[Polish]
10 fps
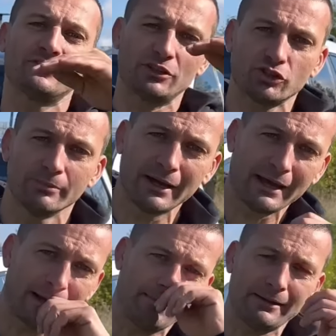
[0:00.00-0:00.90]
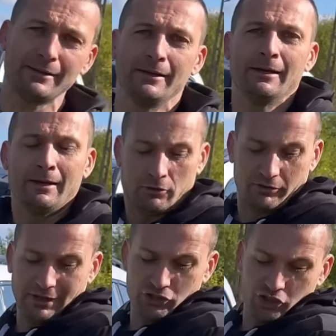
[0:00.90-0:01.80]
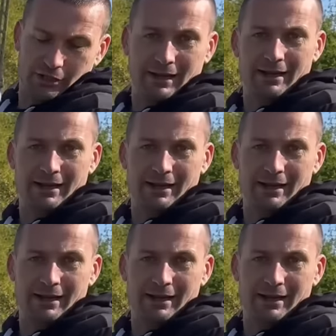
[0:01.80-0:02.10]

znaczy mega rabaty? To znaczy, że na